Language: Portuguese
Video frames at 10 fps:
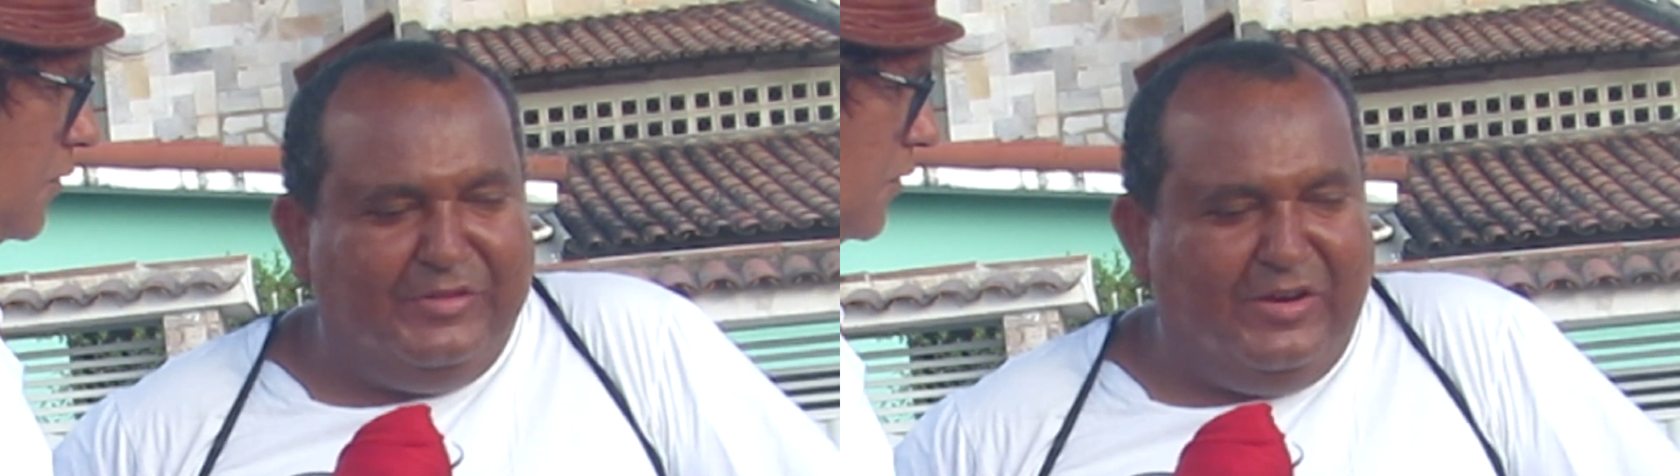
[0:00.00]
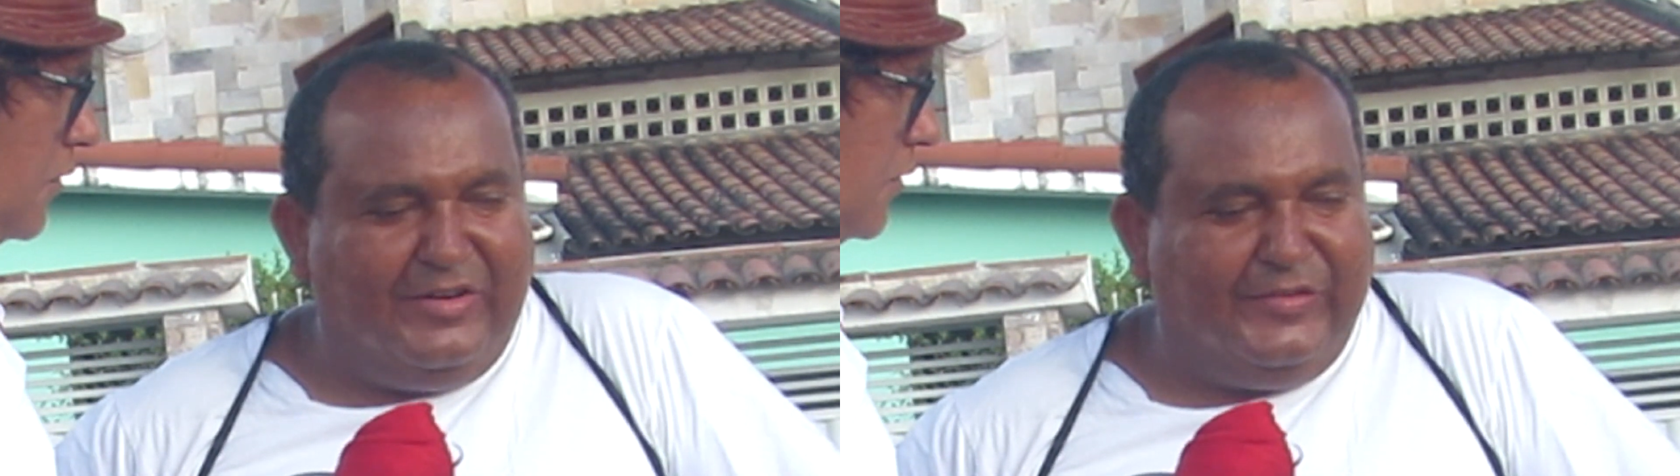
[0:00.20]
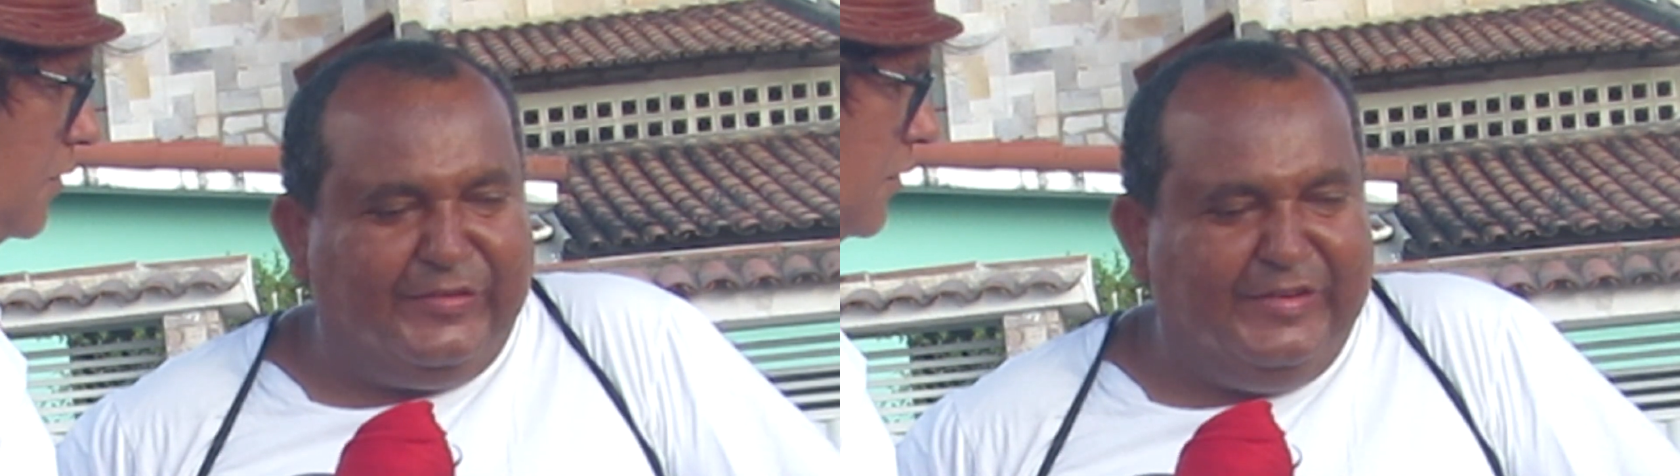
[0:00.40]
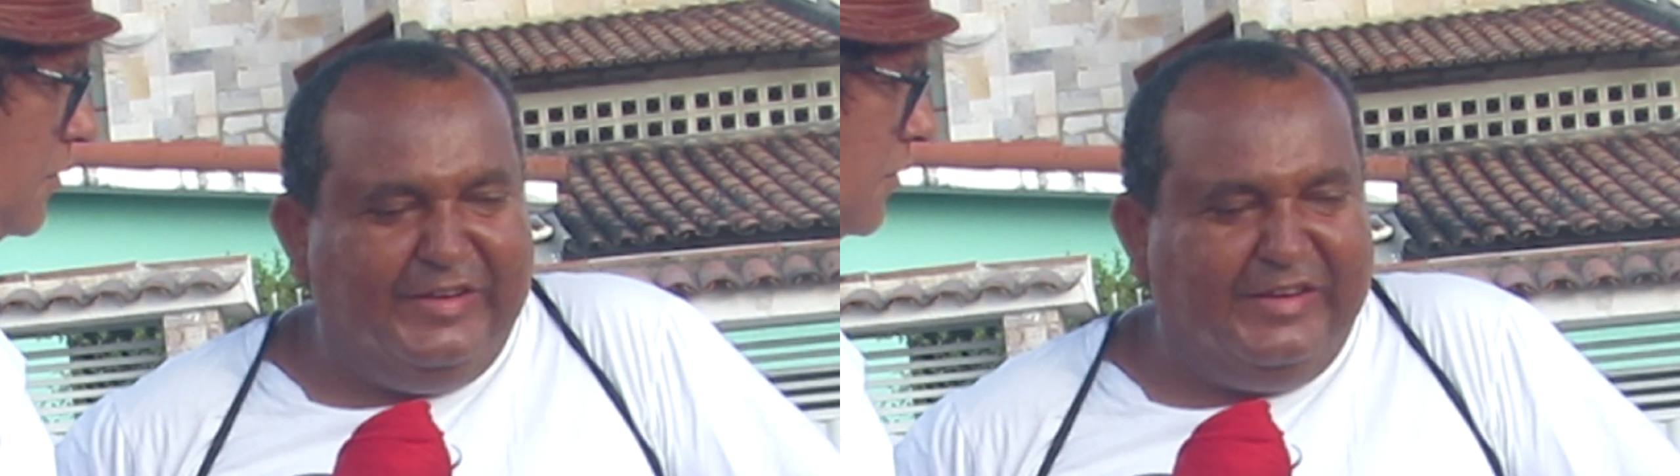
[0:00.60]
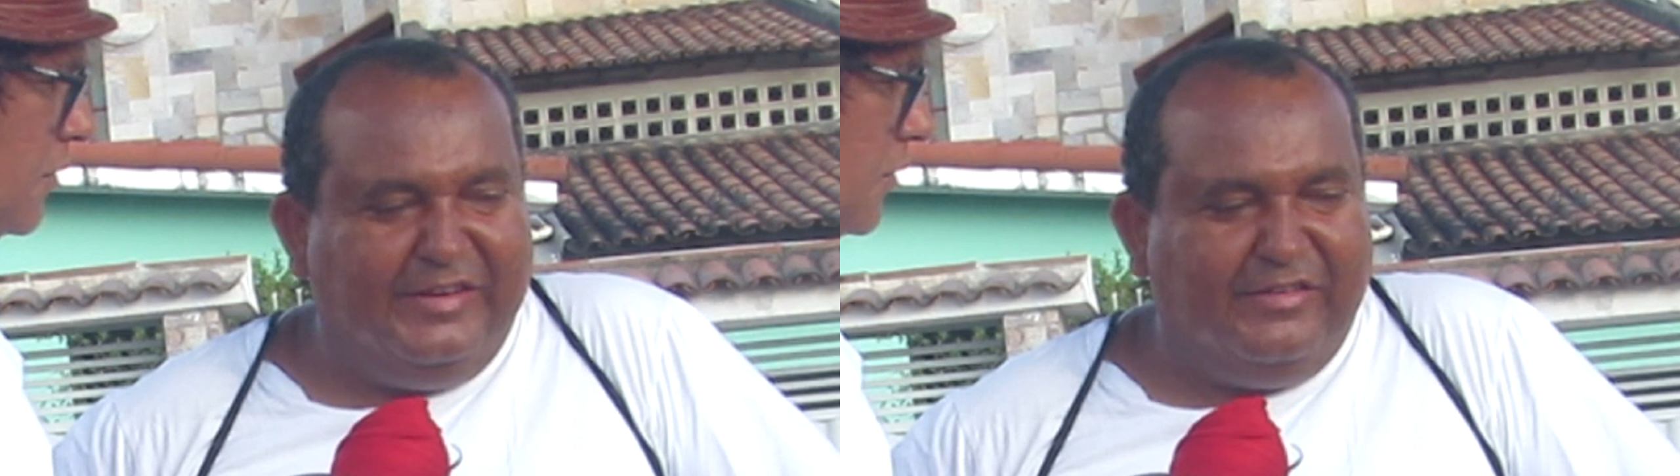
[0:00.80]
Na hora
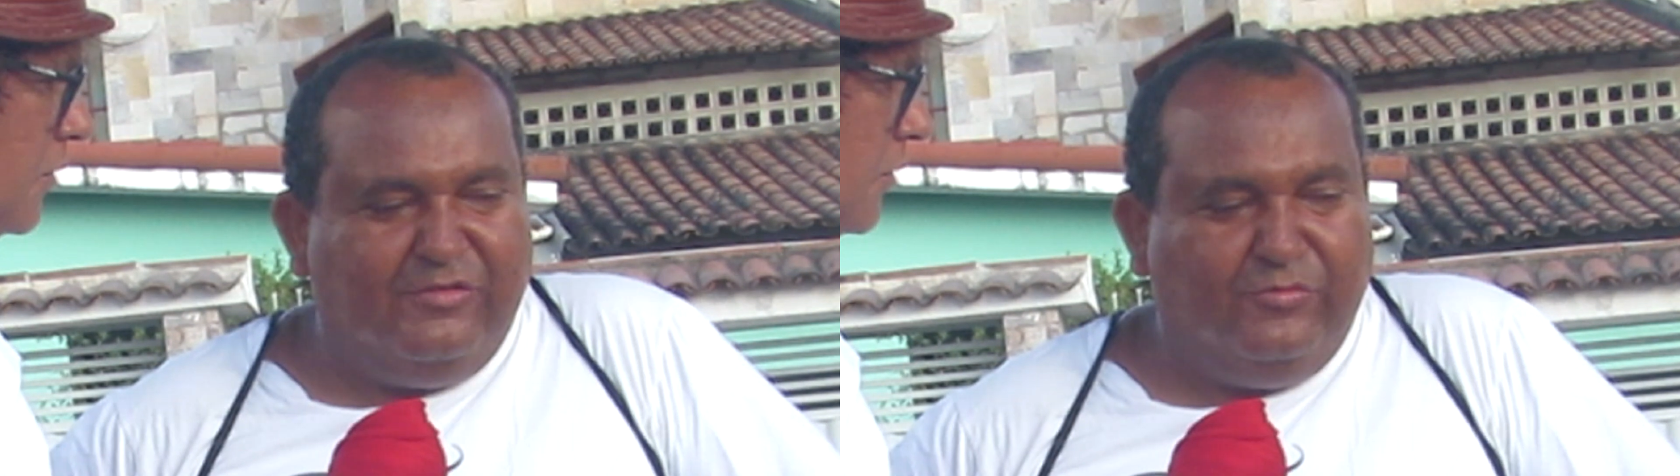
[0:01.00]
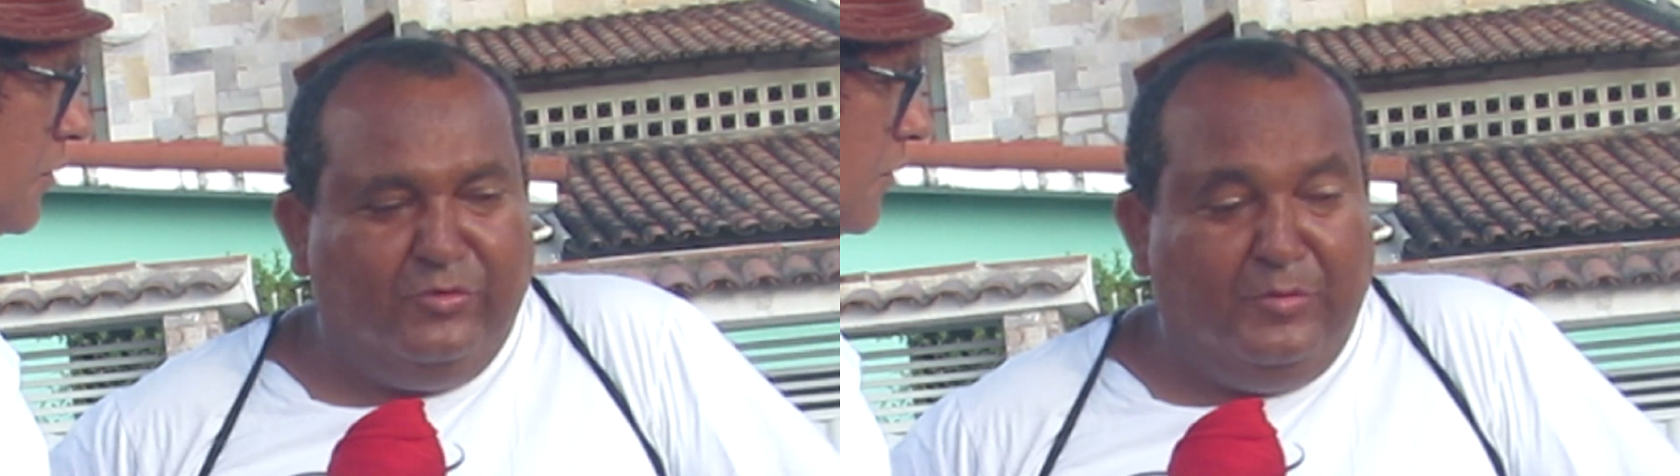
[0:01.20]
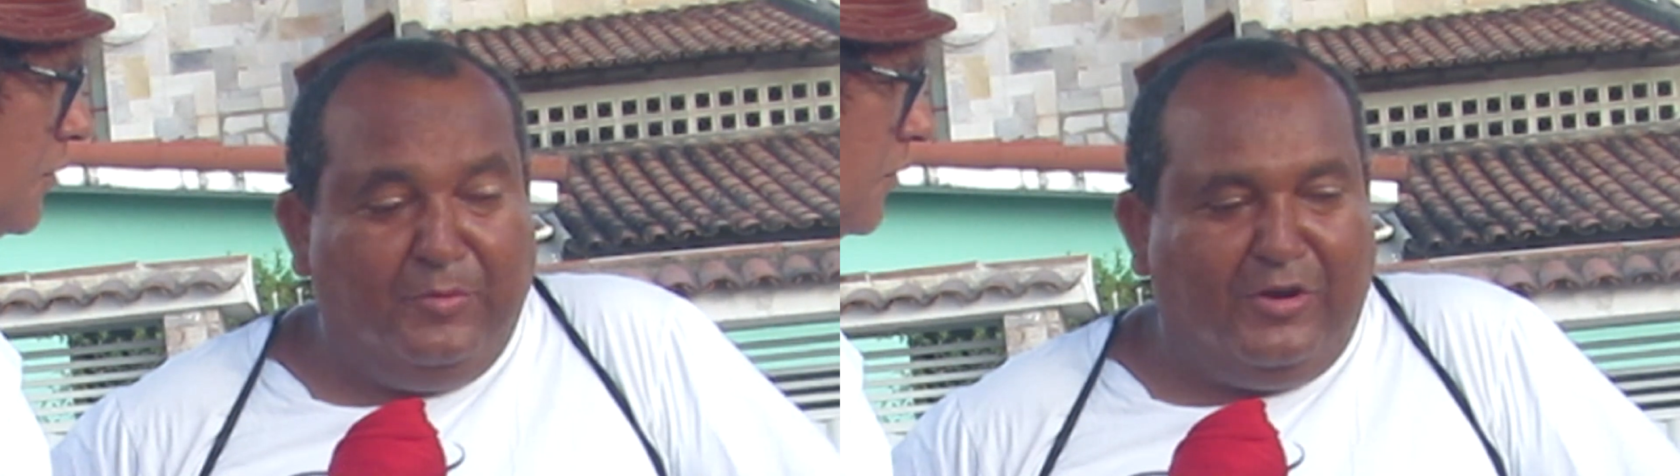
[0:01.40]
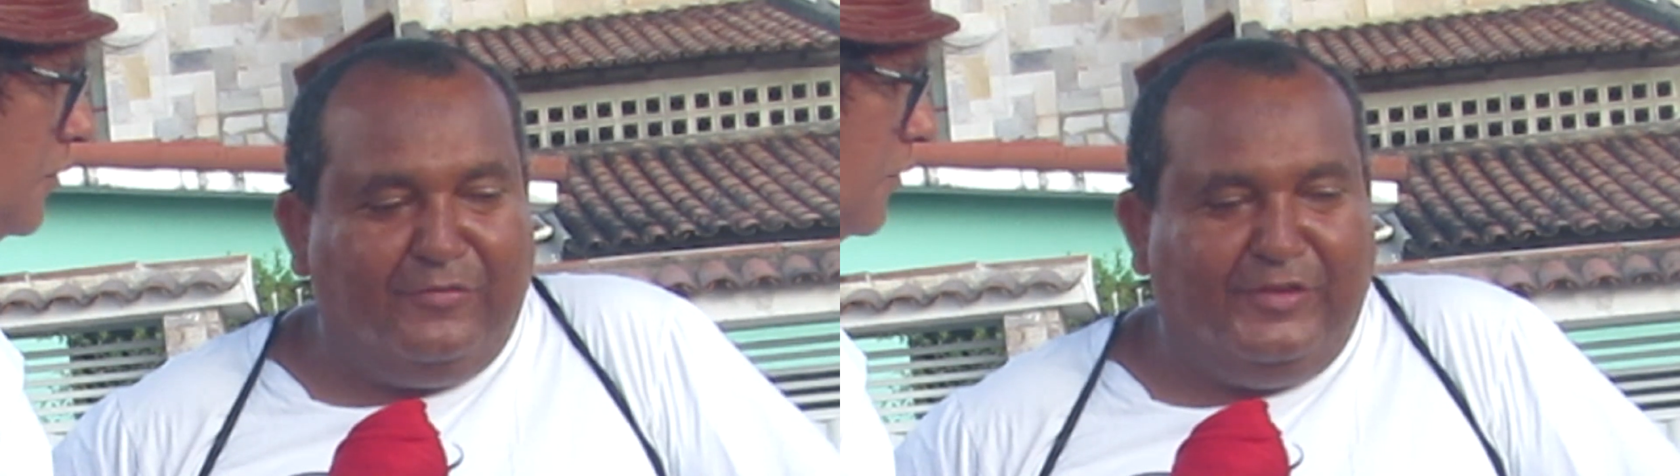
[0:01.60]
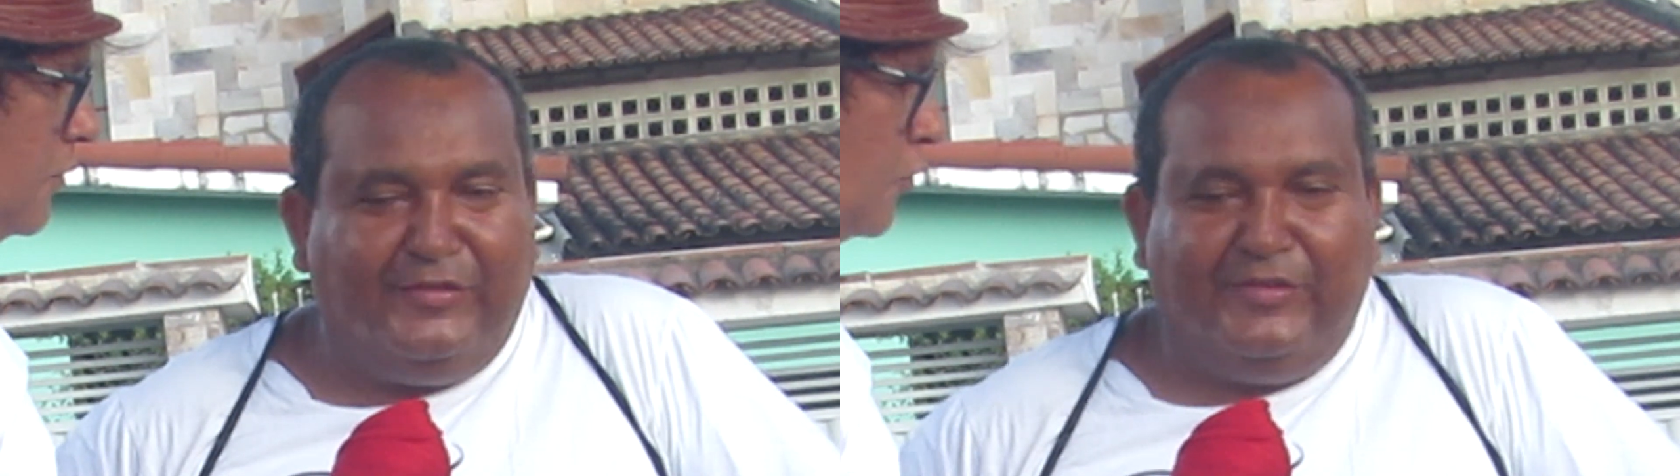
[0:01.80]
assim, no
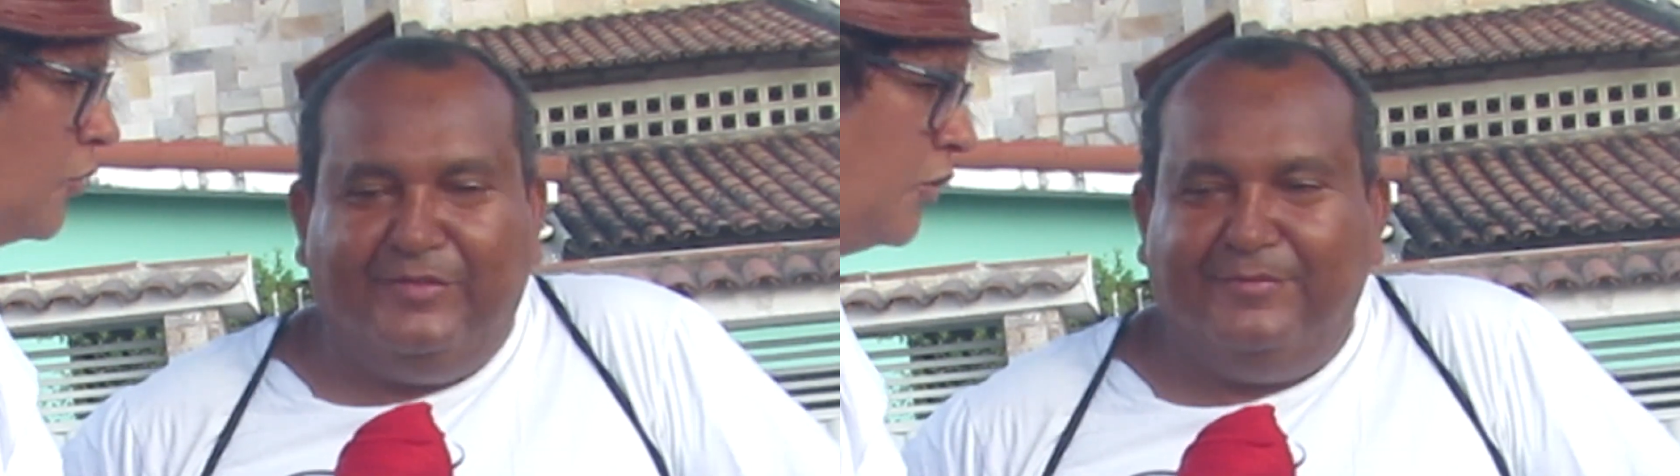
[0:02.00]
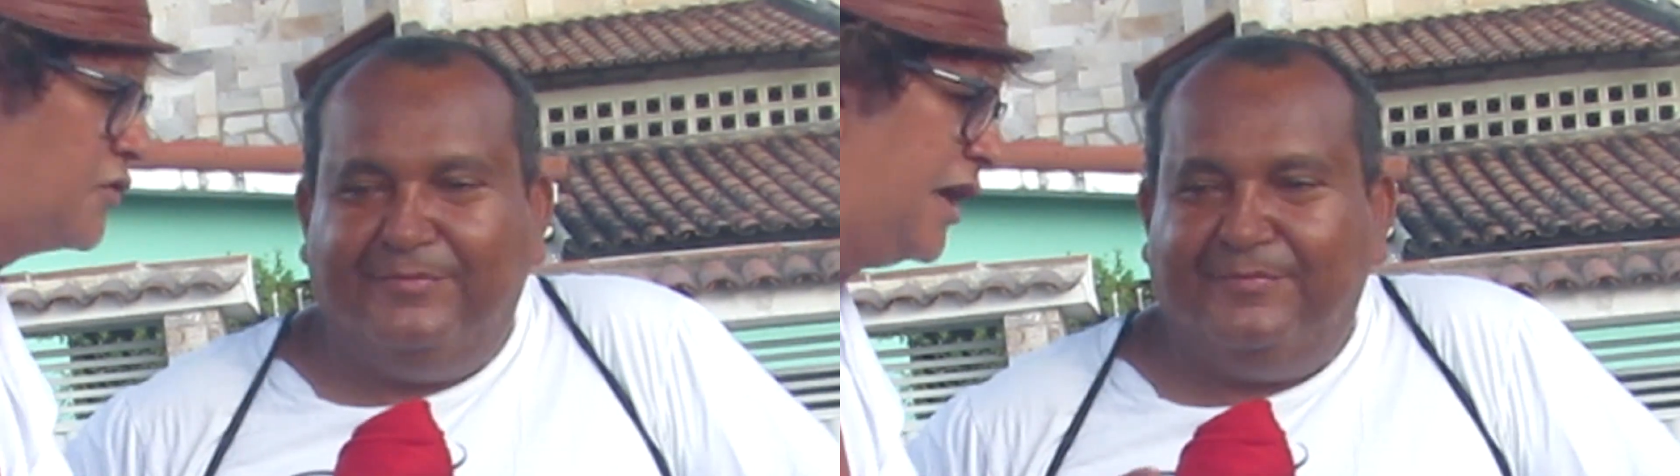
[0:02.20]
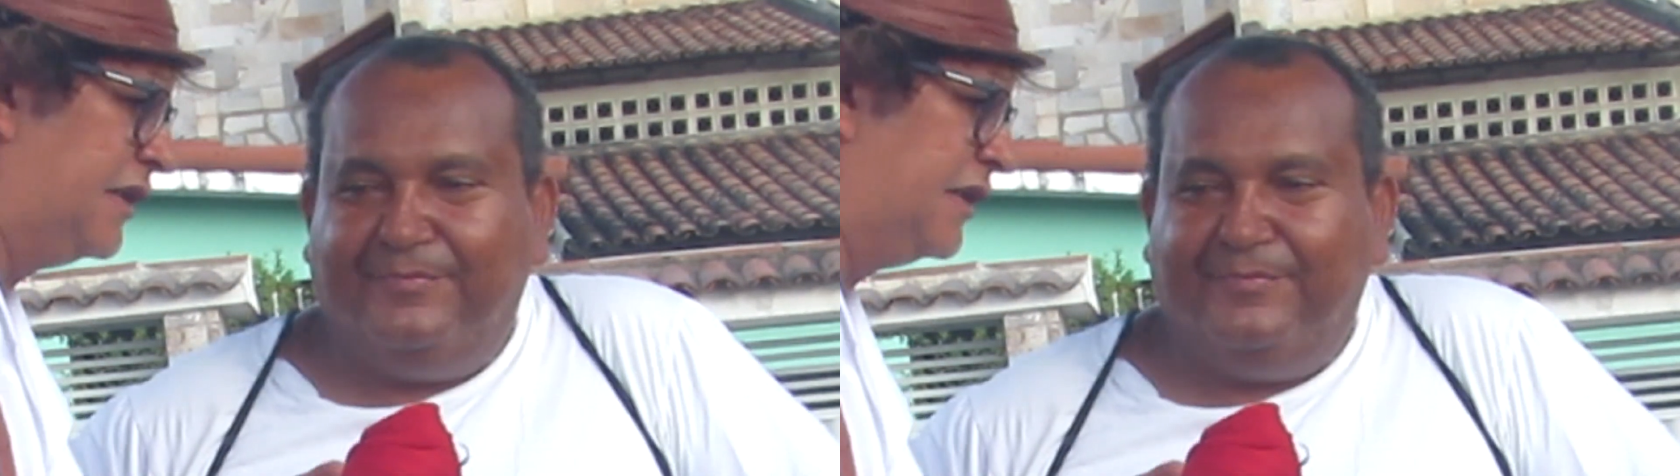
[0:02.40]
improviso. Tu consegue